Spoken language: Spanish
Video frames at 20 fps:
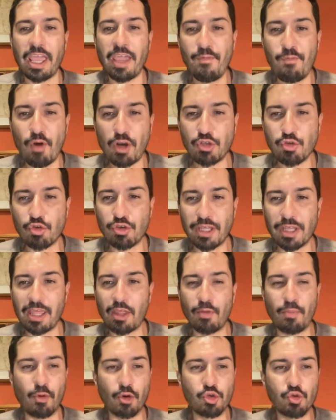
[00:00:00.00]
y fue
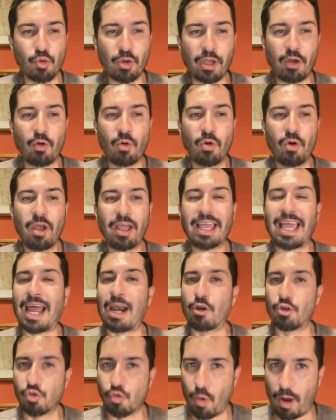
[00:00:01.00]
sucedido por su hijo,
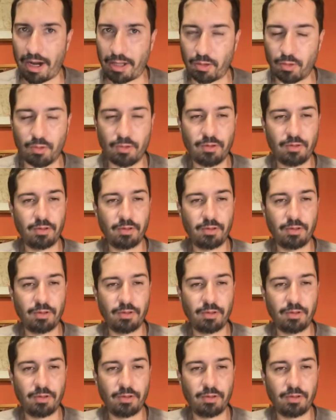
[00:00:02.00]
Carlos IV.